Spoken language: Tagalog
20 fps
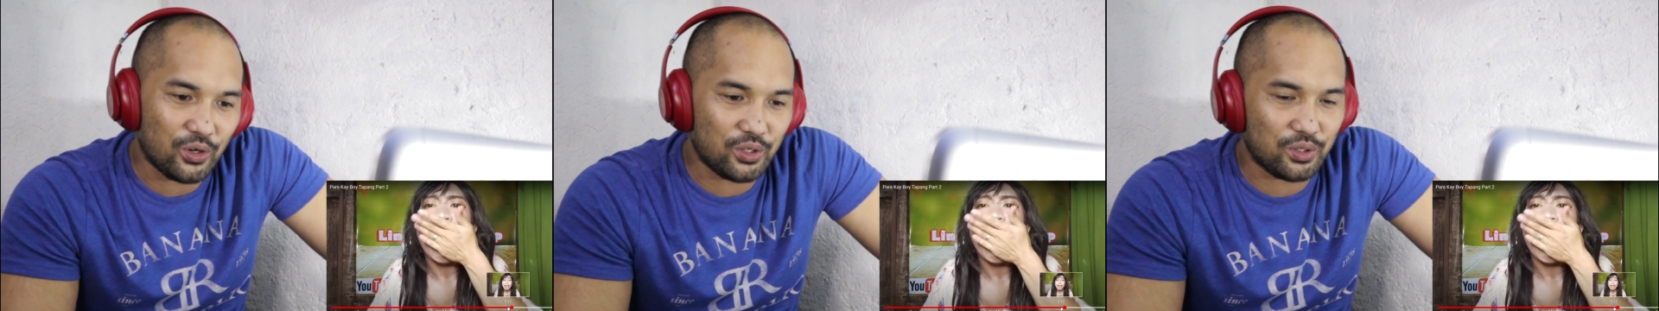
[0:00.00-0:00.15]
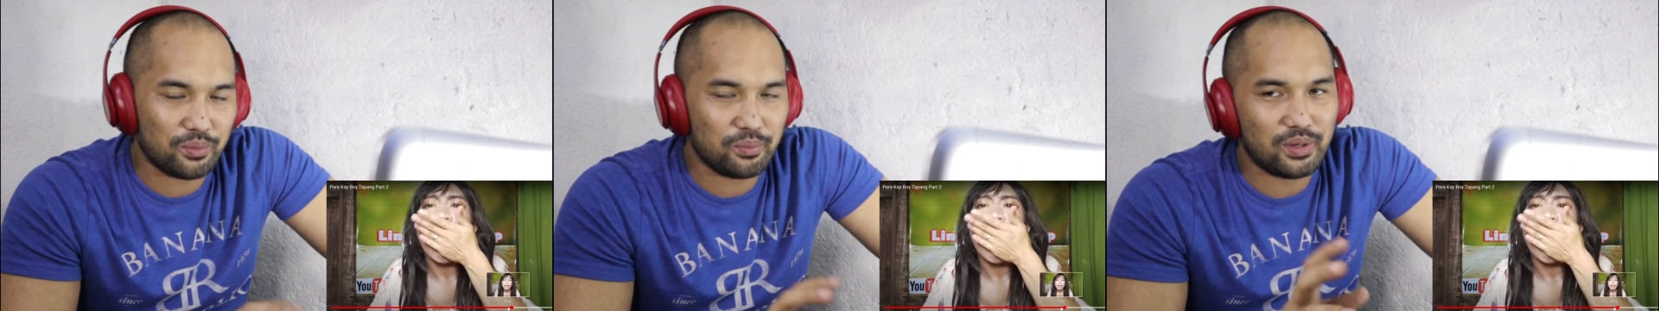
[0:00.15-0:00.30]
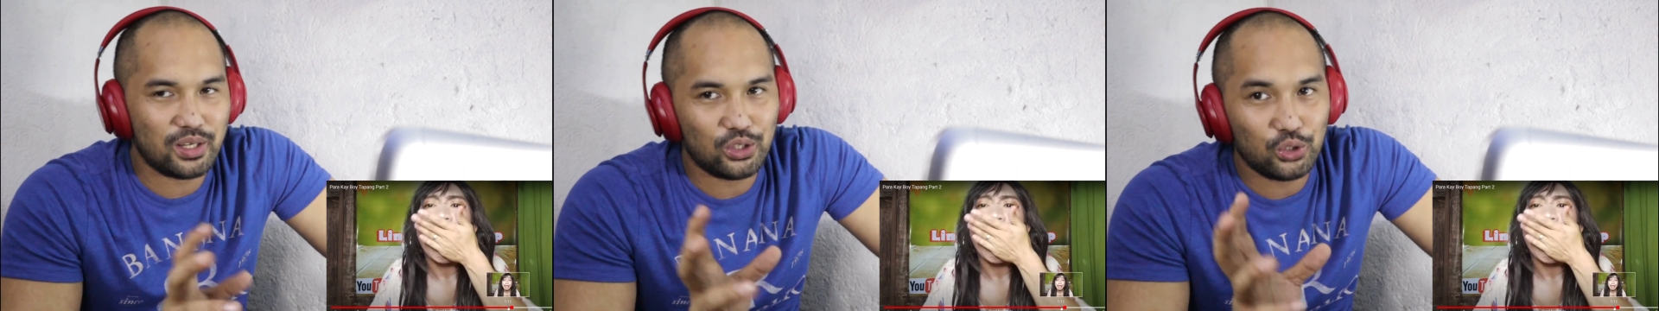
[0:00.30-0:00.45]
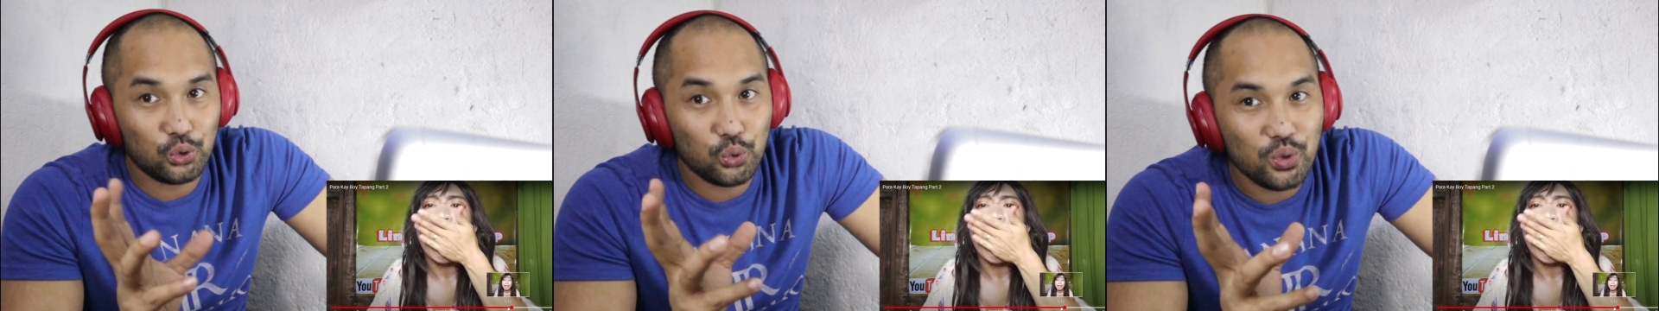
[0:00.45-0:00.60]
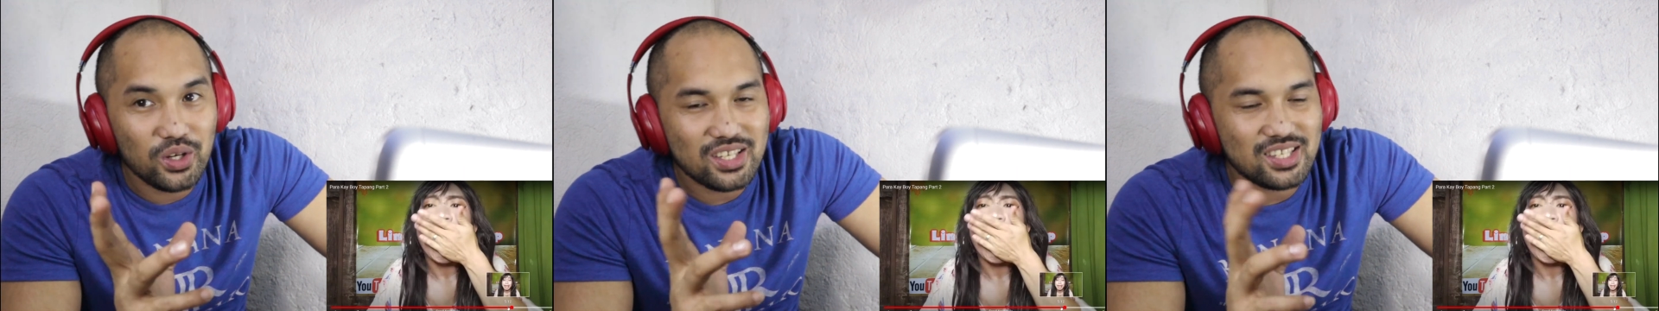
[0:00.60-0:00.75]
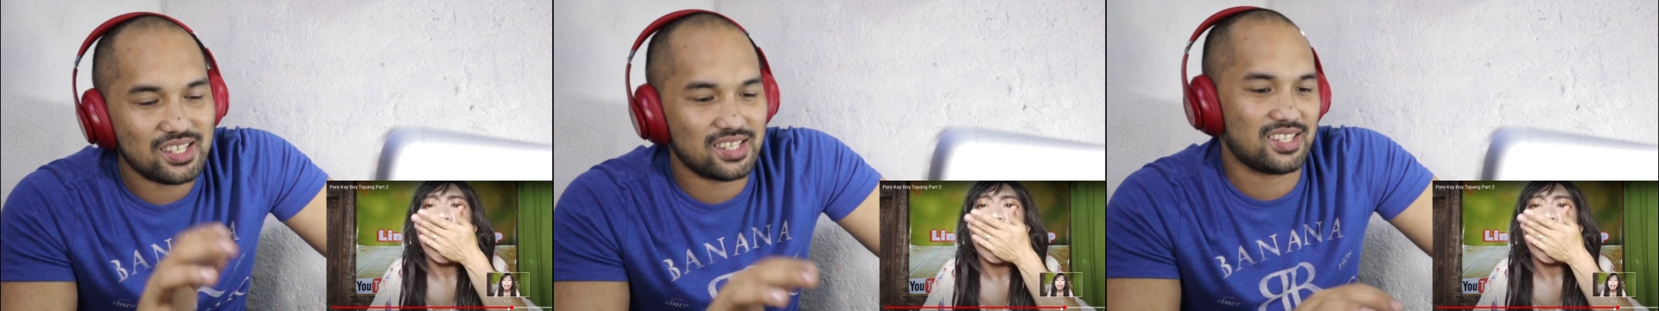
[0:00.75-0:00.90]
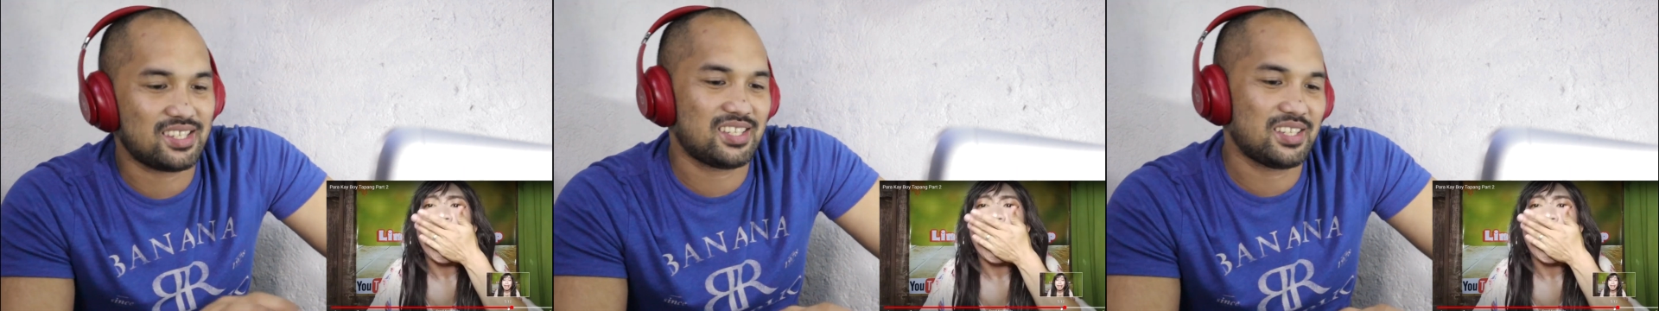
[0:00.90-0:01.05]
Or may
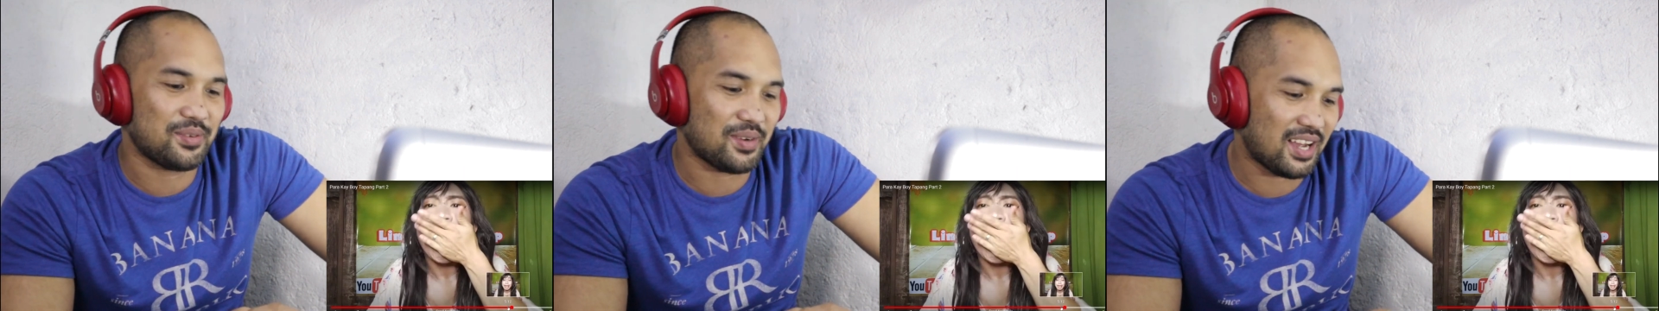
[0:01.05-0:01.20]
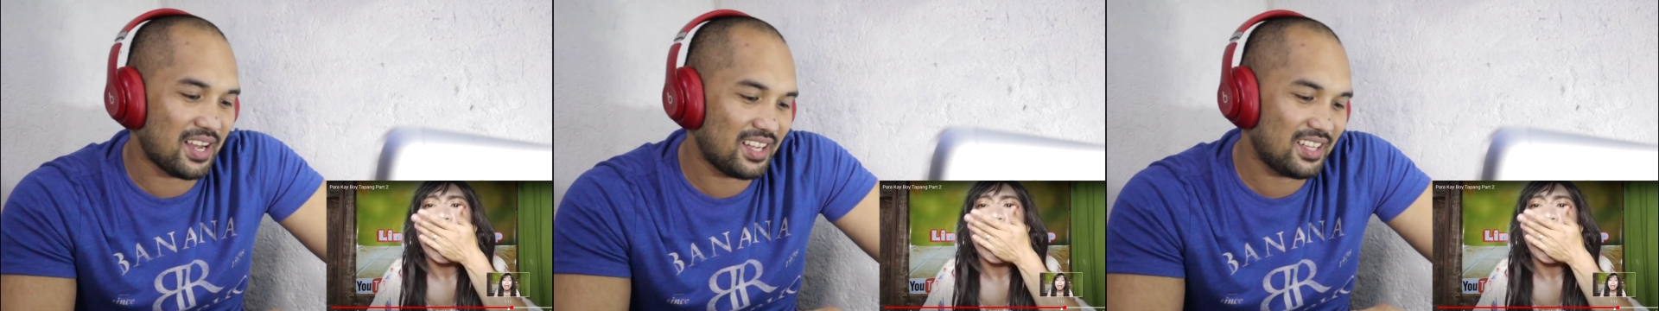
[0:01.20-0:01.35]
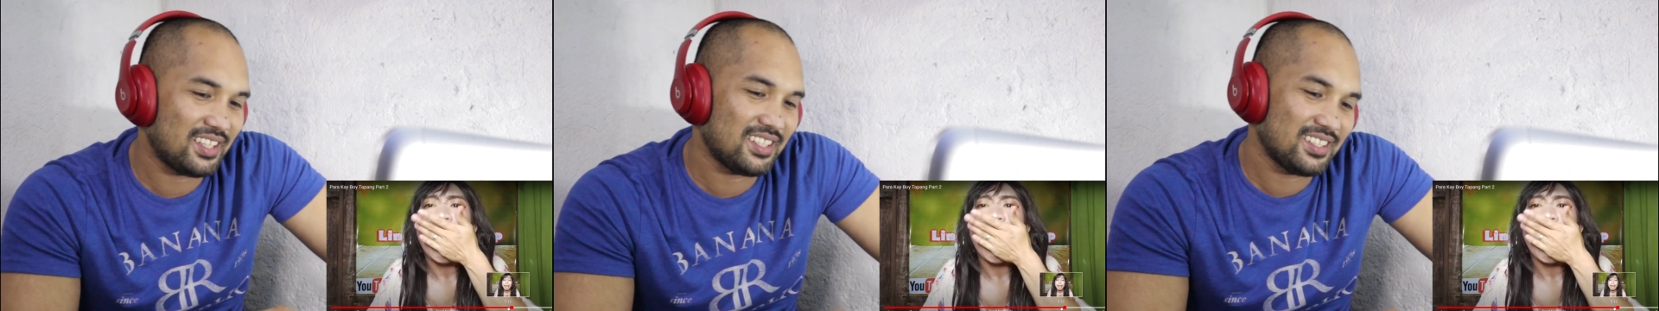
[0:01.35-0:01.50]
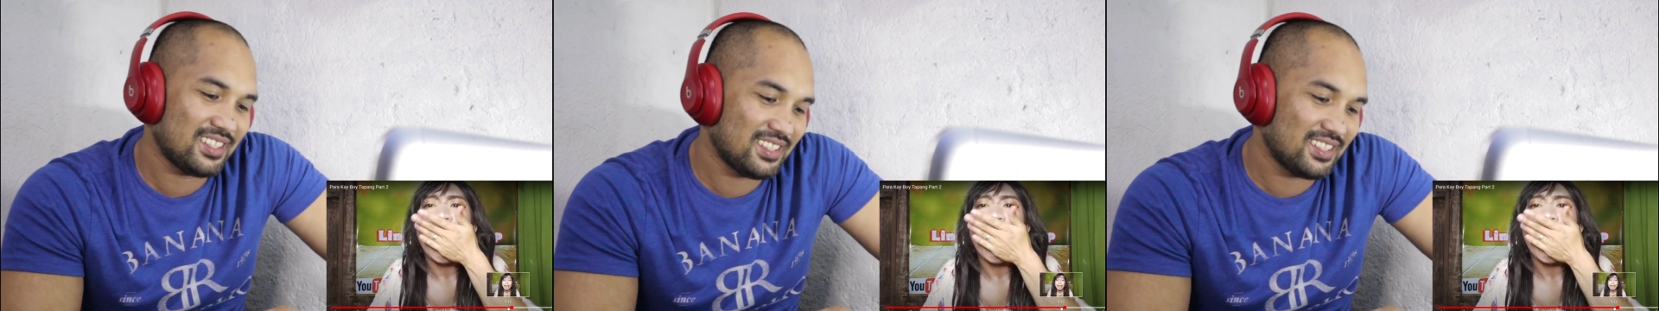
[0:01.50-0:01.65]
twist, di ba?